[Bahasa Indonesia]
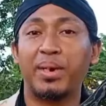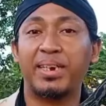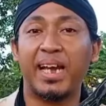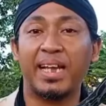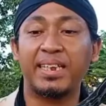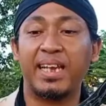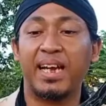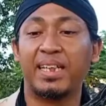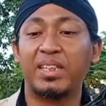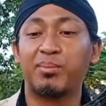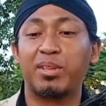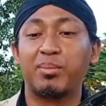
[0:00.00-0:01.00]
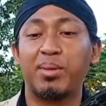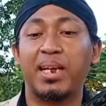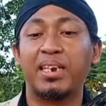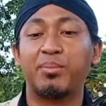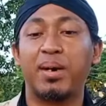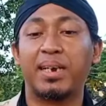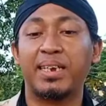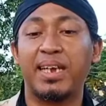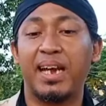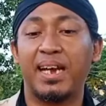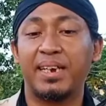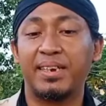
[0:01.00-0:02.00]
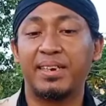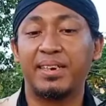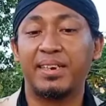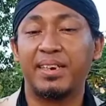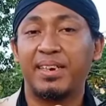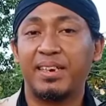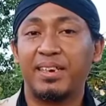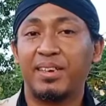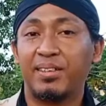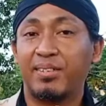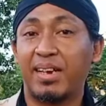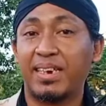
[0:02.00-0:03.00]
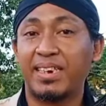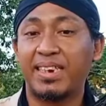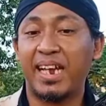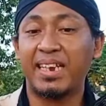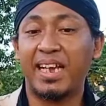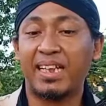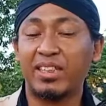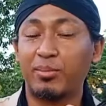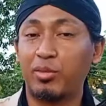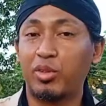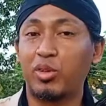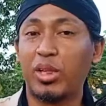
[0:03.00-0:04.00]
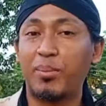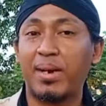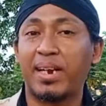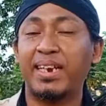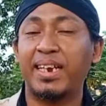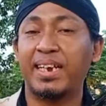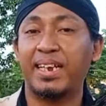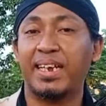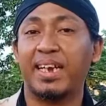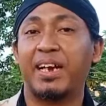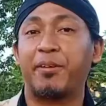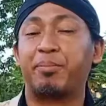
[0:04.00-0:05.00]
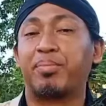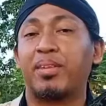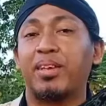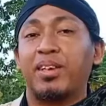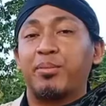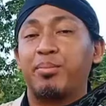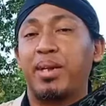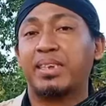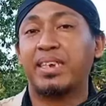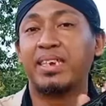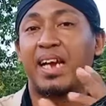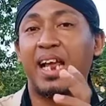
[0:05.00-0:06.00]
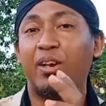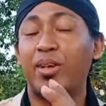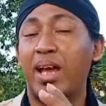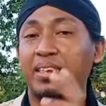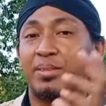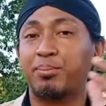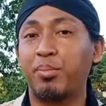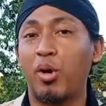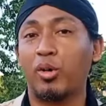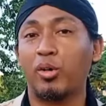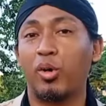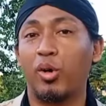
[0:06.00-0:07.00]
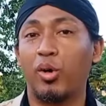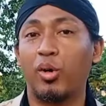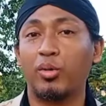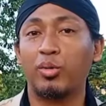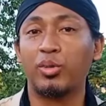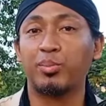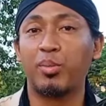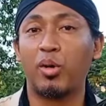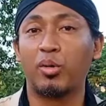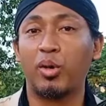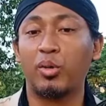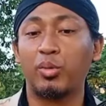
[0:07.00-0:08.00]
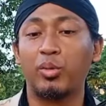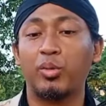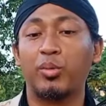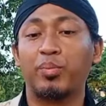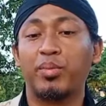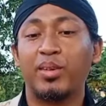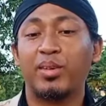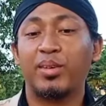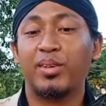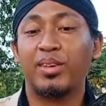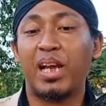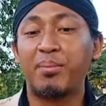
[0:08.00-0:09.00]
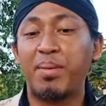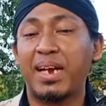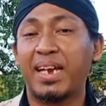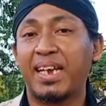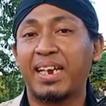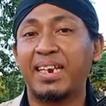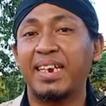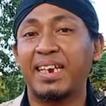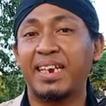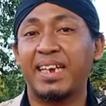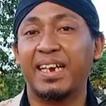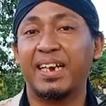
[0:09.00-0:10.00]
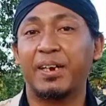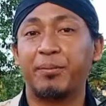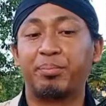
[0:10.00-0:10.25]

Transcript: bedanya teman-teman lihat di bagian adidang ya terutama greneng ya biasanya kalau yang sempono itu sempono itu nggak pakai greneng ya